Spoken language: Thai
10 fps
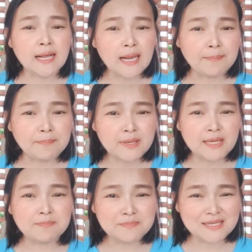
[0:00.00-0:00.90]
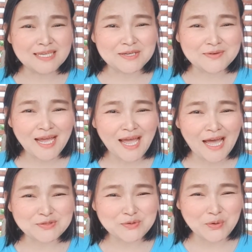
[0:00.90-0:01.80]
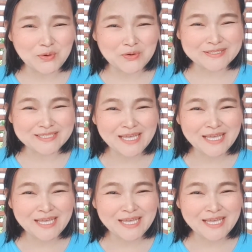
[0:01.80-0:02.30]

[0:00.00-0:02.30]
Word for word: กลับคลิปนี้นะคะทุกคน